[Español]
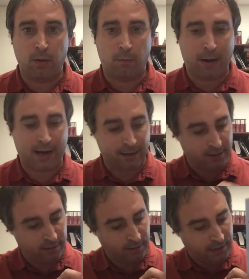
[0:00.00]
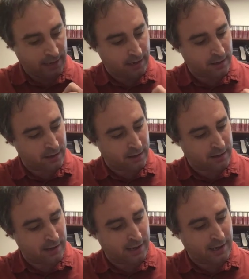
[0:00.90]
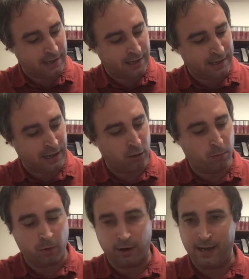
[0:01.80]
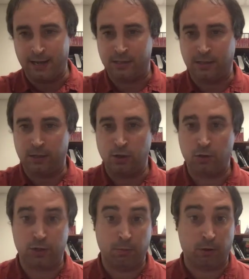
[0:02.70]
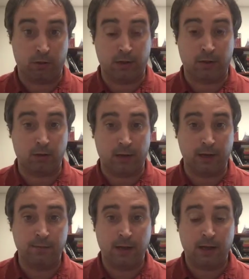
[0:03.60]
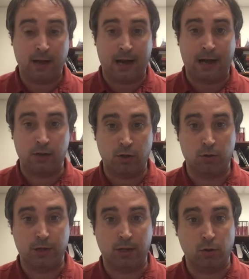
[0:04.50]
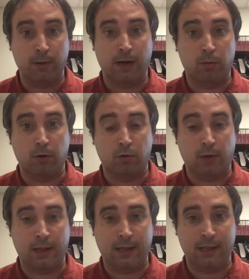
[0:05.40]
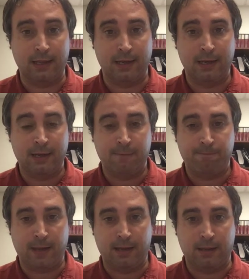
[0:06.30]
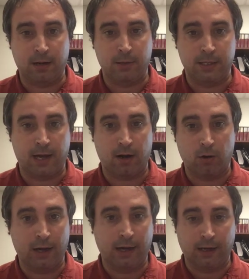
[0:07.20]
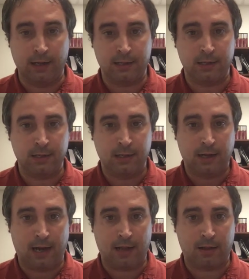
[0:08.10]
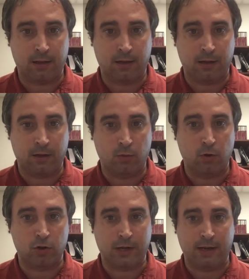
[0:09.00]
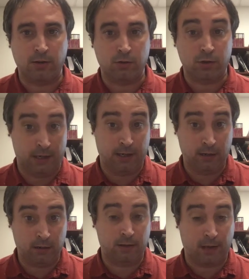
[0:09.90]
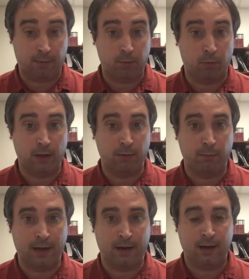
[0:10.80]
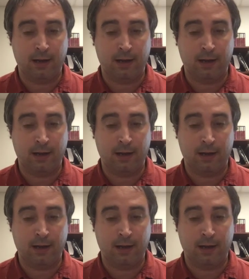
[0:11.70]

Machen y ahí dice editado por St. Joshi. Por cierto que a Joshi tuve la oportunidad de entrevistarlo en inglés hace unos años y también pueden ver,